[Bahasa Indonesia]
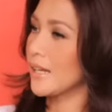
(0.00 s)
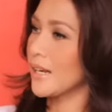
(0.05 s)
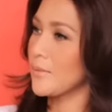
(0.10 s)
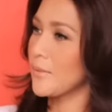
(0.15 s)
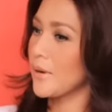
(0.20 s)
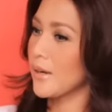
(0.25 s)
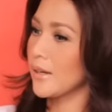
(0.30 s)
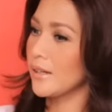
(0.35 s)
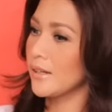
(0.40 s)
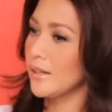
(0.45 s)

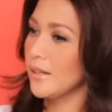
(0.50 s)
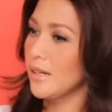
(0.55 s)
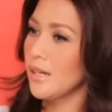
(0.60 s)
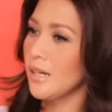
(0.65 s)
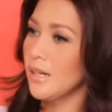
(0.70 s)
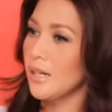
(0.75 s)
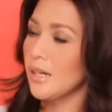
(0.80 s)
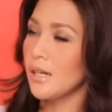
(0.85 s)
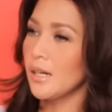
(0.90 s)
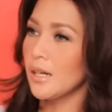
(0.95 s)
emang
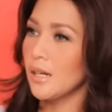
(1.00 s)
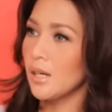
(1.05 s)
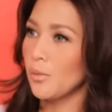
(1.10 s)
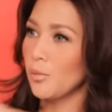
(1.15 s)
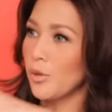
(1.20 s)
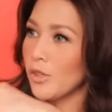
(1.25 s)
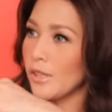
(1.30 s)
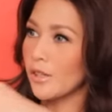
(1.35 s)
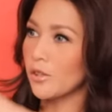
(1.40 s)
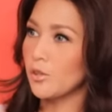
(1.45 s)
uh,
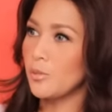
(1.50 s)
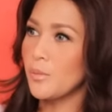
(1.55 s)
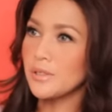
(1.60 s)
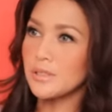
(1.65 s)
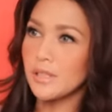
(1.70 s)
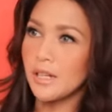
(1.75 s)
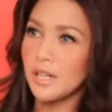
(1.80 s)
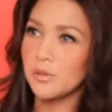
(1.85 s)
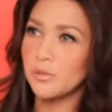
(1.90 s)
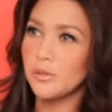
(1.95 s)
buat aku
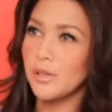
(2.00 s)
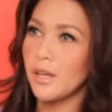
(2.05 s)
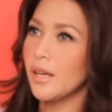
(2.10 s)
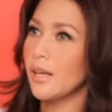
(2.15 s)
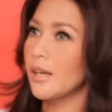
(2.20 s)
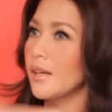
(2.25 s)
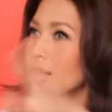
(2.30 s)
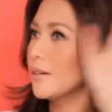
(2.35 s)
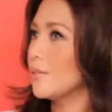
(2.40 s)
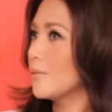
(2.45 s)
masalah itu udah
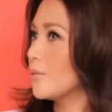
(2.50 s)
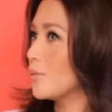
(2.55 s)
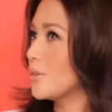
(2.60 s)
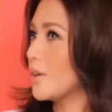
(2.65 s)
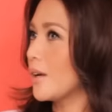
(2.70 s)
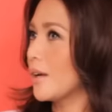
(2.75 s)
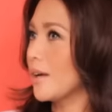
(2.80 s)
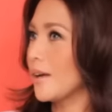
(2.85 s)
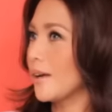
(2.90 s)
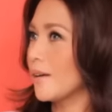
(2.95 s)

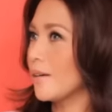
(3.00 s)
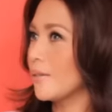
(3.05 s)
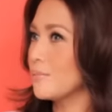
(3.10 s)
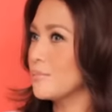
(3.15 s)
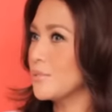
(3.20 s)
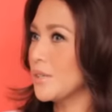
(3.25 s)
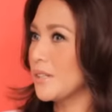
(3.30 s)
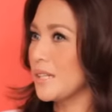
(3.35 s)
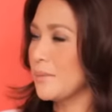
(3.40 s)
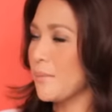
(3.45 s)
udah
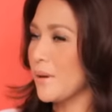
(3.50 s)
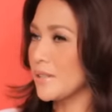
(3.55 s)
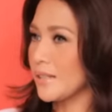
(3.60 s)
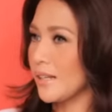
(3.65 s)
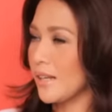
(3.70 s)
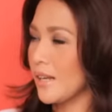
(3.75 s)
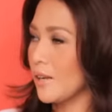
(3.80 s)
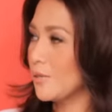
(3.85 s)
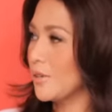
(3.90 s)
jadi masa lalu